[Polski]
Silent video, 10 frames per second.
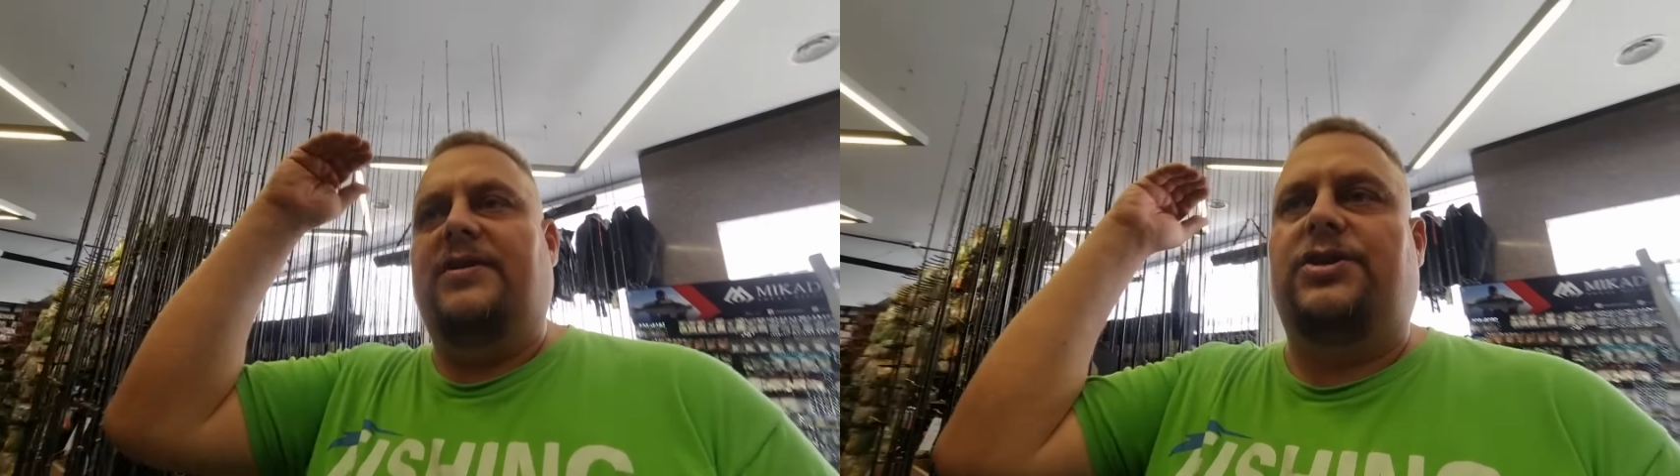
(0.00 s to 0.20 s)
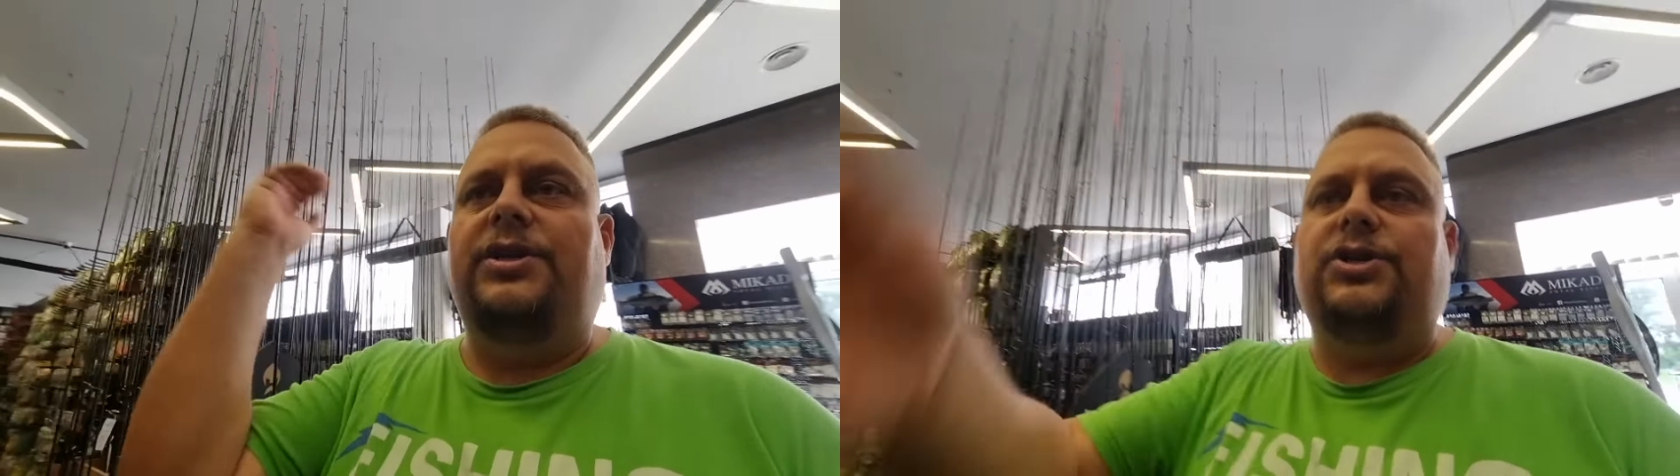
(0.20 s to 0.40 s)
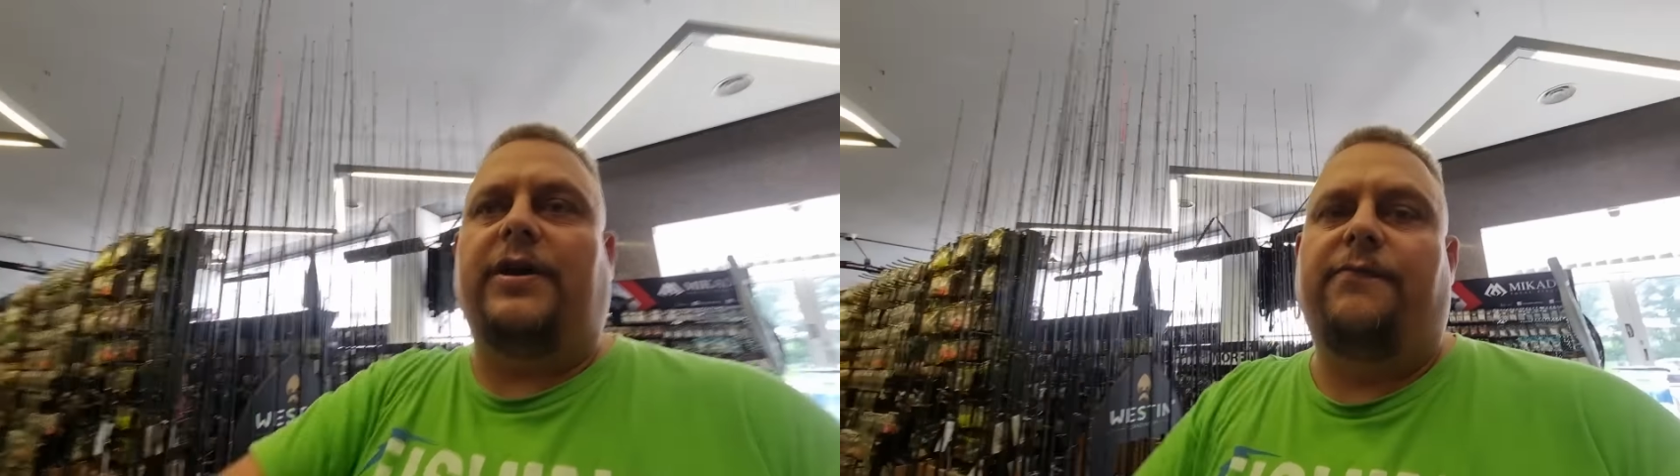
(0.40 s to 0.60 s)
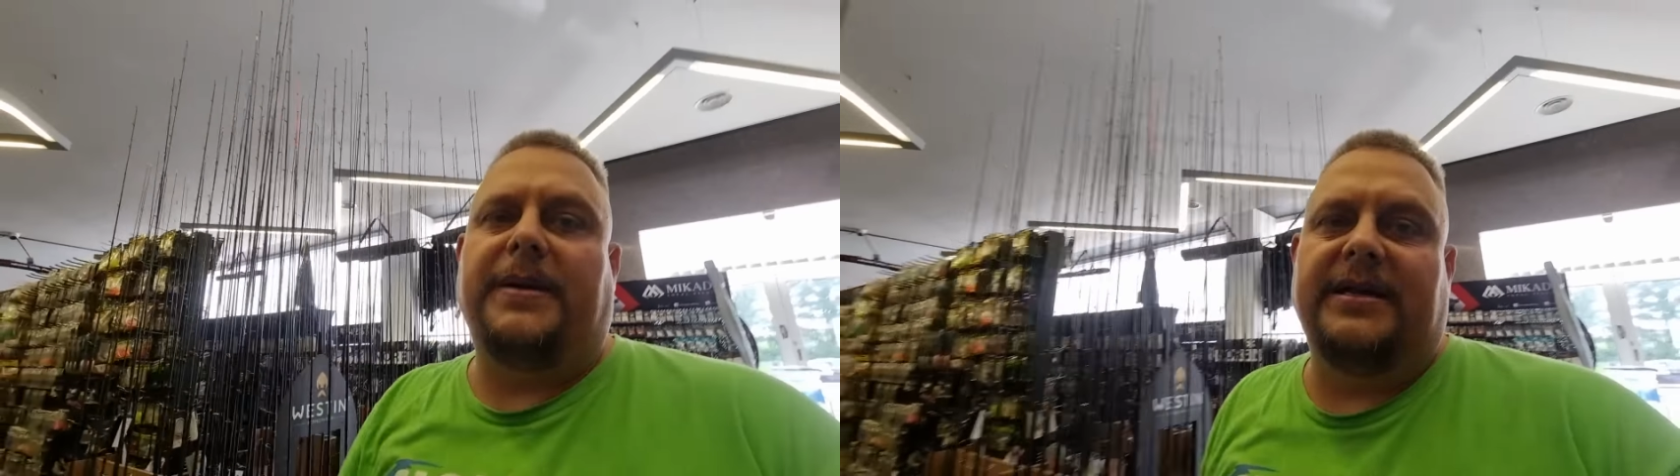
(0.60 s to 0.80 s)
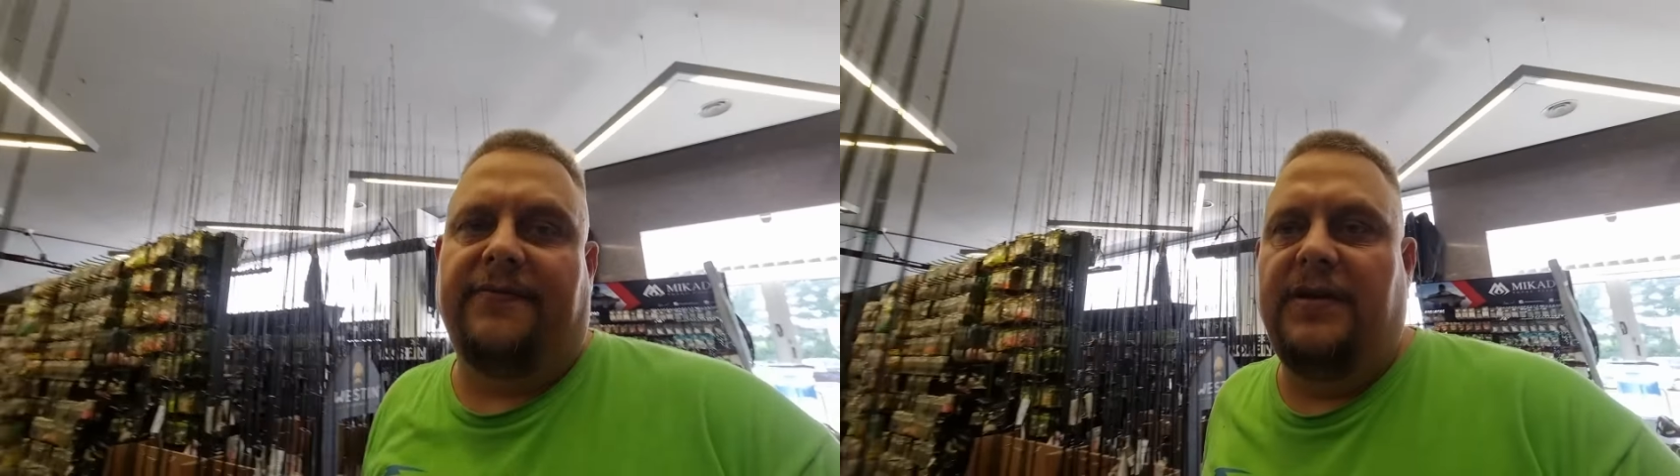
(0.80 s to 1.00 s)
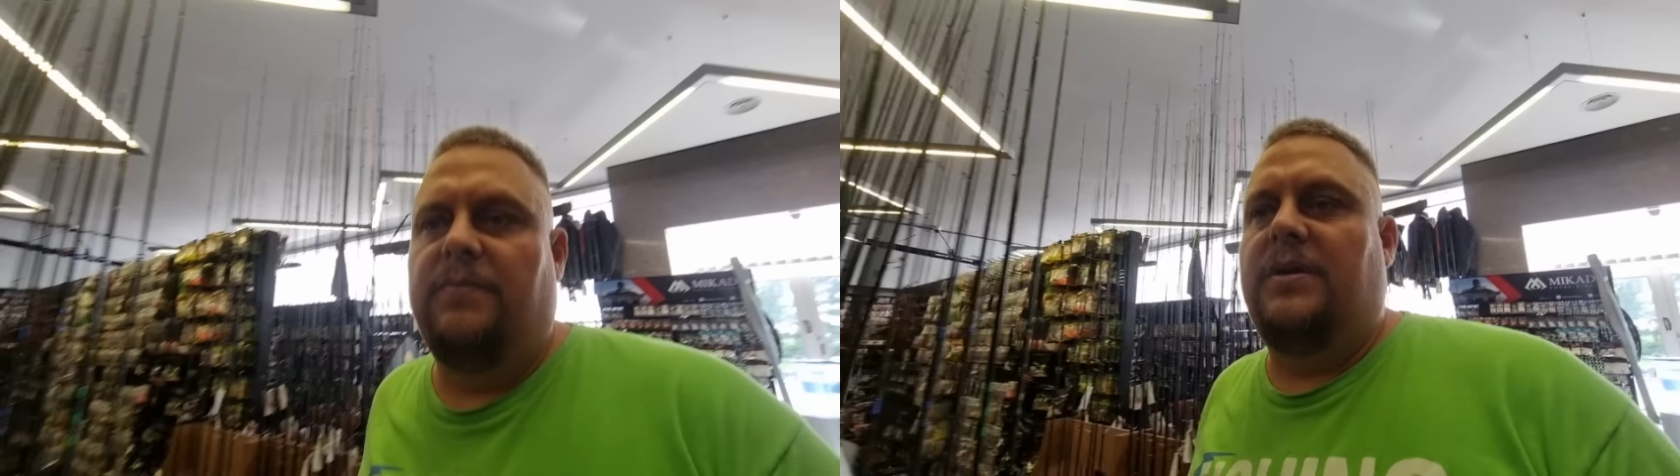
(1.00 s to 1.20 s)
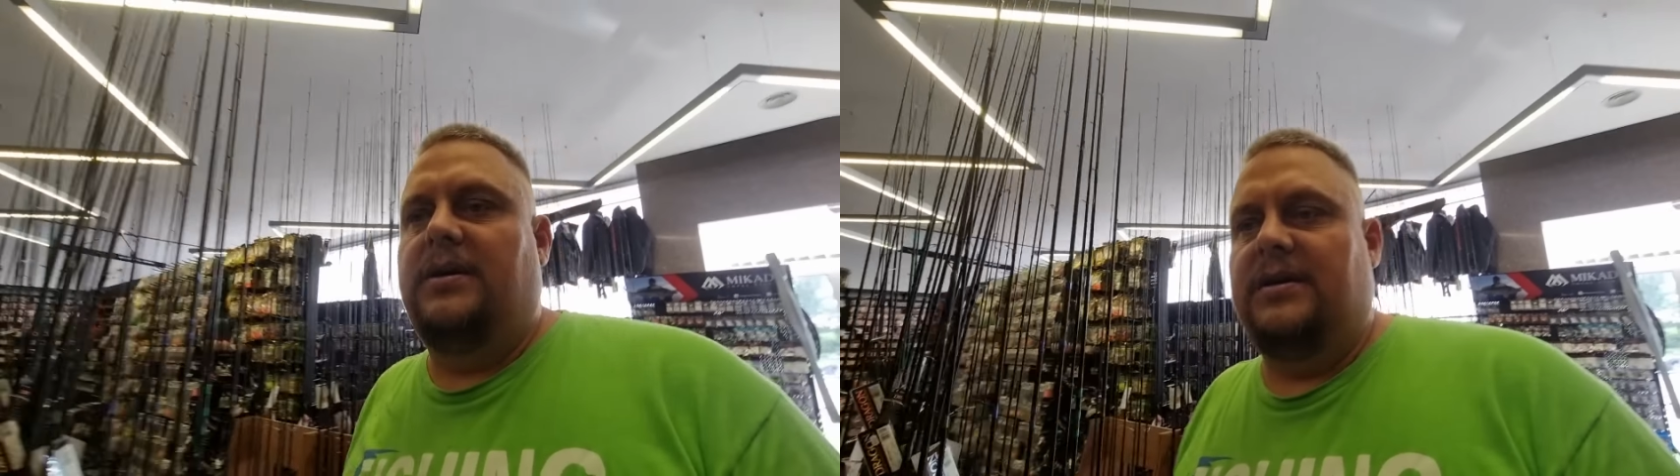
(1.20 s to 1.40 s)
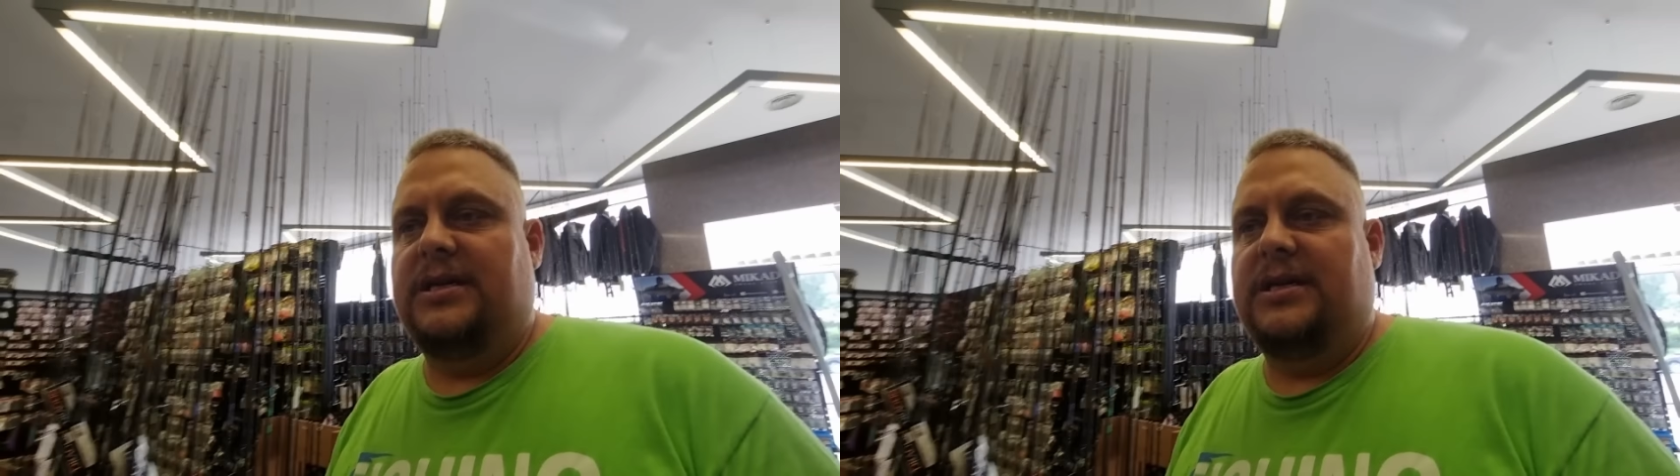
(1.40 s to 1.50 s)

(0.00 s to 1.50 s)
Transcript: właśnie dzisiaj wpada film e,